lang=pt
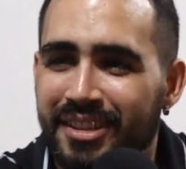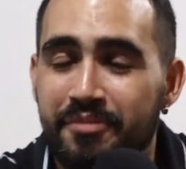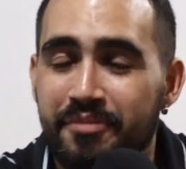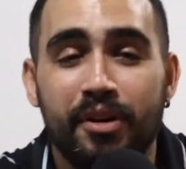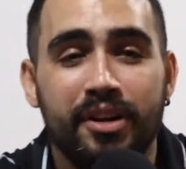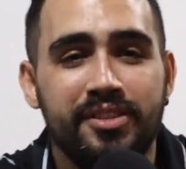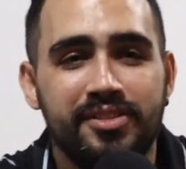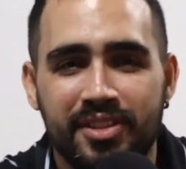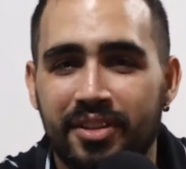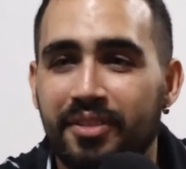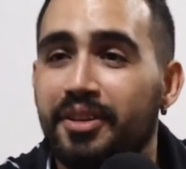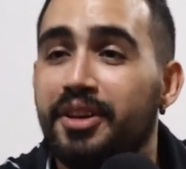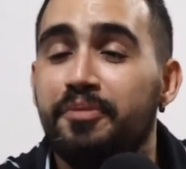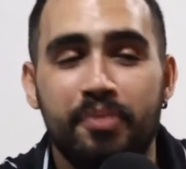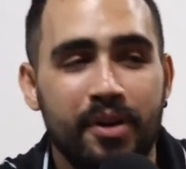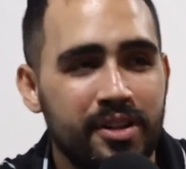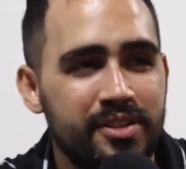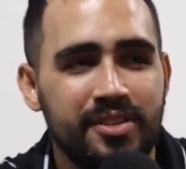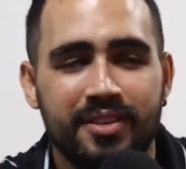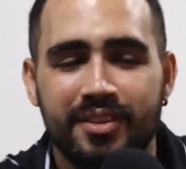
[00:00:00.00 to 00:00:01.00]
Pode e, só, e
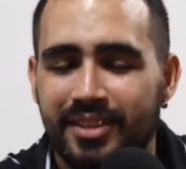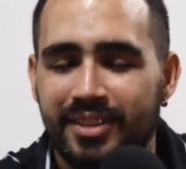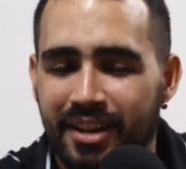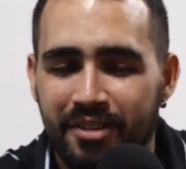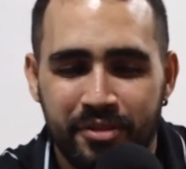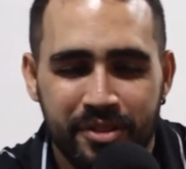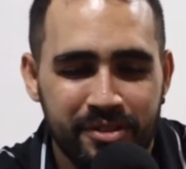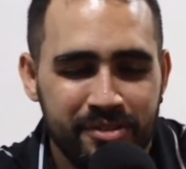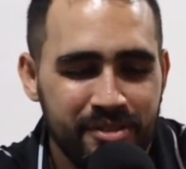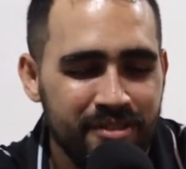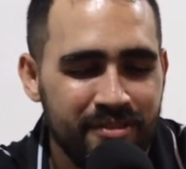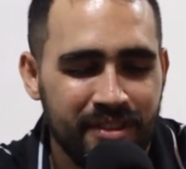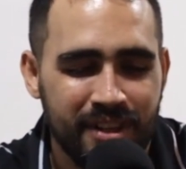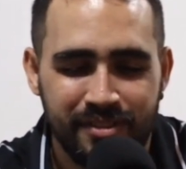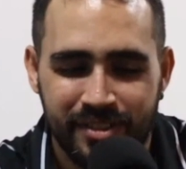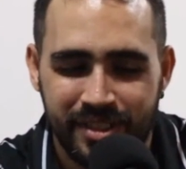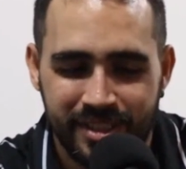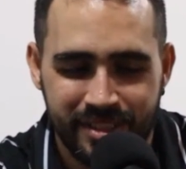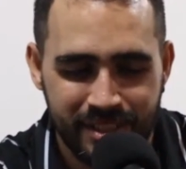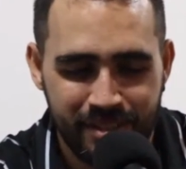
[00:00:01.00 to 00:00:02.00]
pode soltar o Will Survive aí, sem